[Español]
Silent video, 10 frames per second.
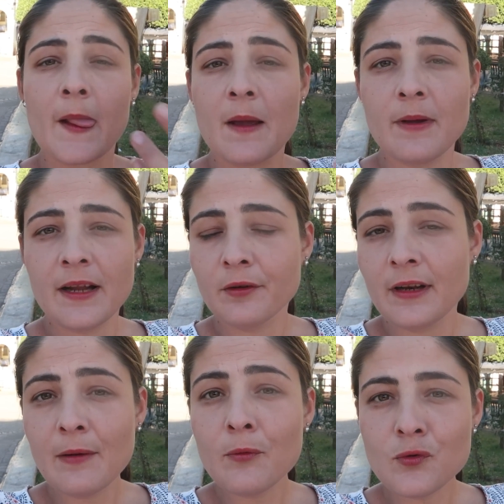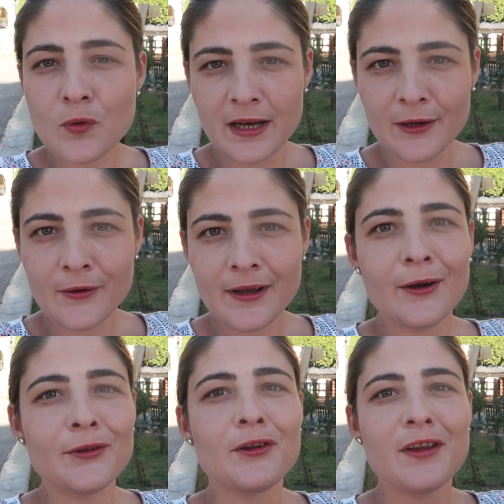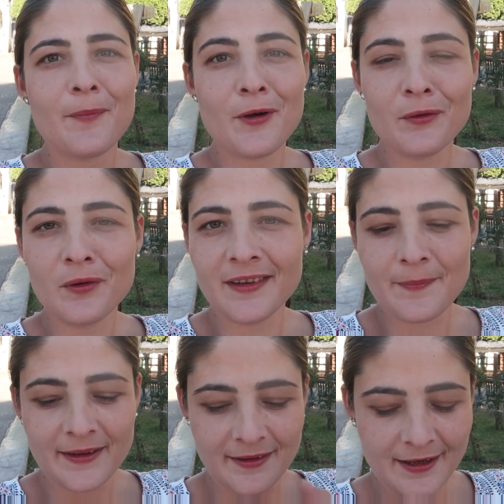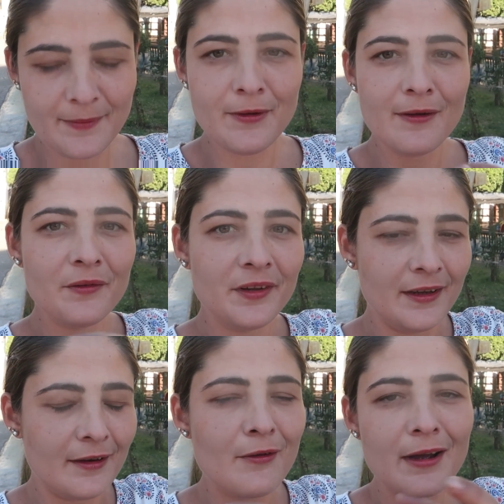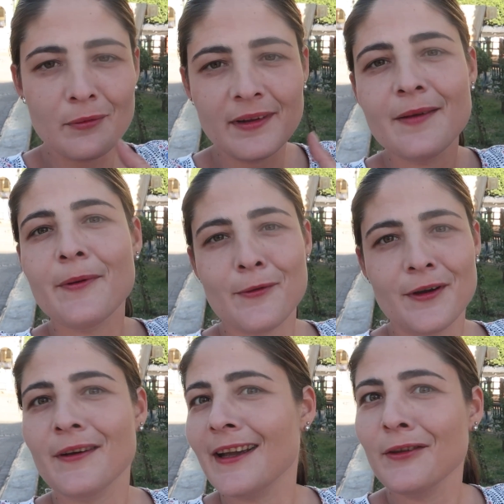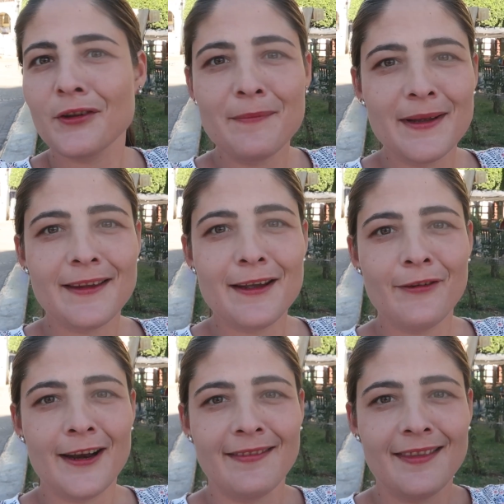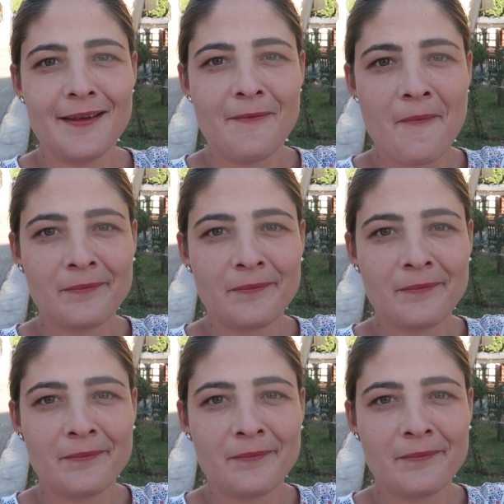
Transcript: En Venezuela el buñuelo es otro tipo de dulce, pensé que me iba a conseguir con algo así, pero bueno, aquí es totalmente diferente.